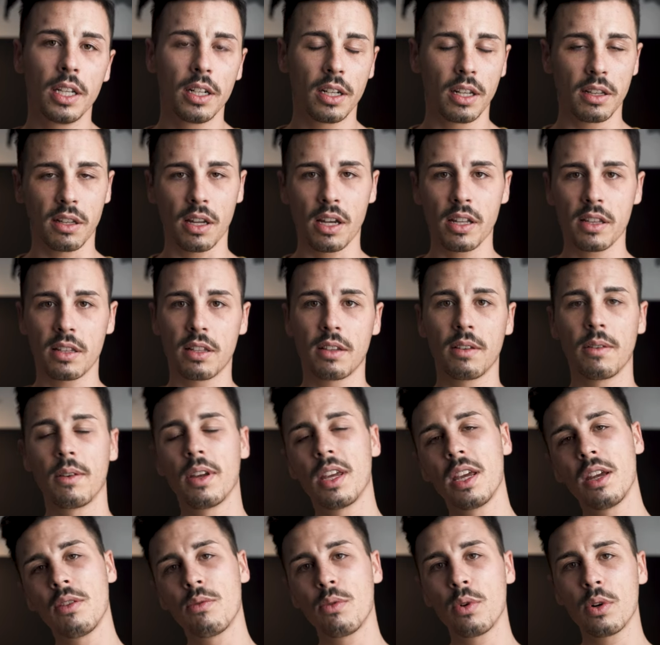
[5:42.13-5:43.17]
Das heißt,
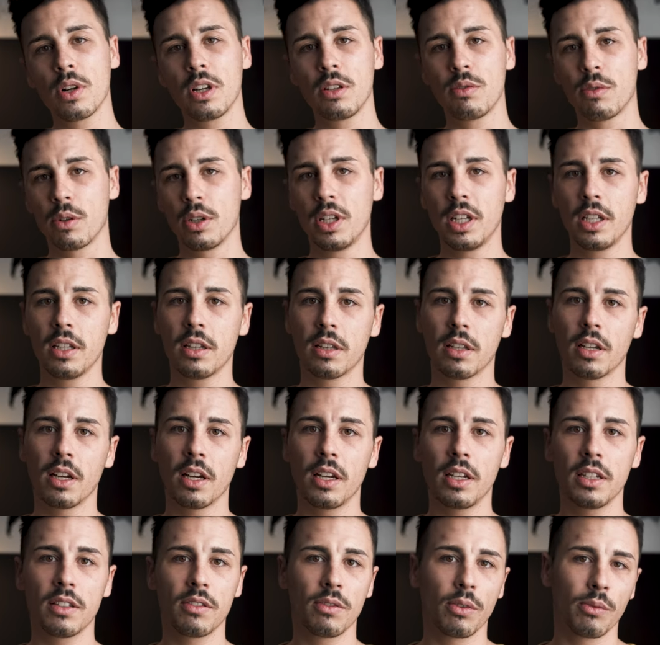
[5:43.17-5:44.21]
geht wirklich von links nach rechts,